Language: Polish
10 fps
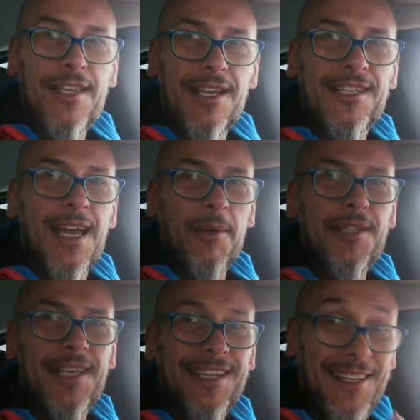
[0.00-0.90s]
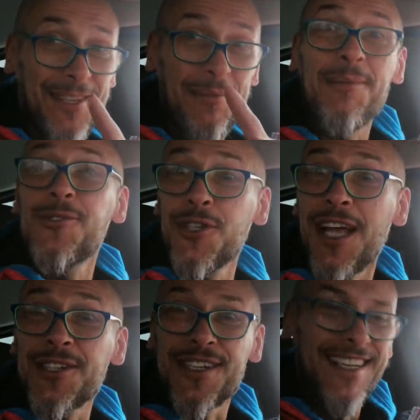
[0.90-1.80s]
literki. Jak mam literki, to mam
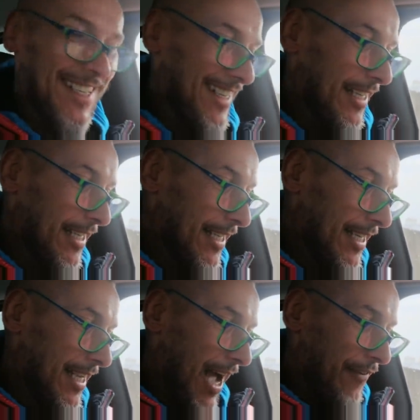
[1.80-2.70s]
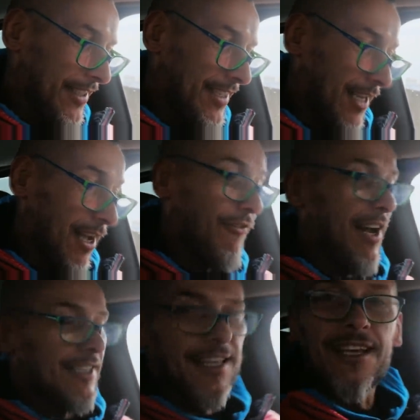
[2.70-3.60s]
czytaczki. A więc tak,
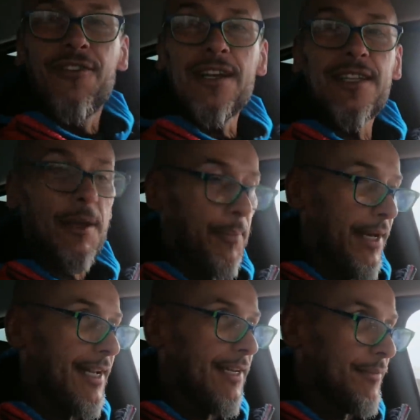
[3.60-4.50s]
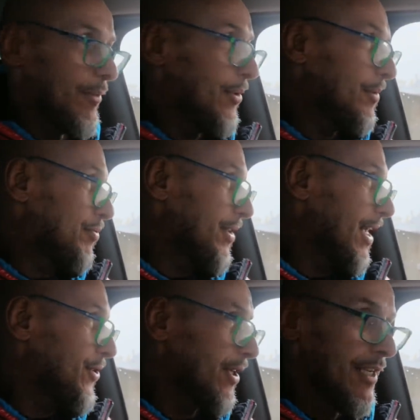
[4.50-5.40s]
Waldek, Waldek.pl, mój
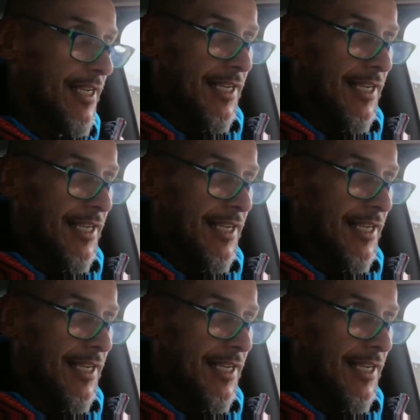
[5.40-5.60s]
przyjaciel,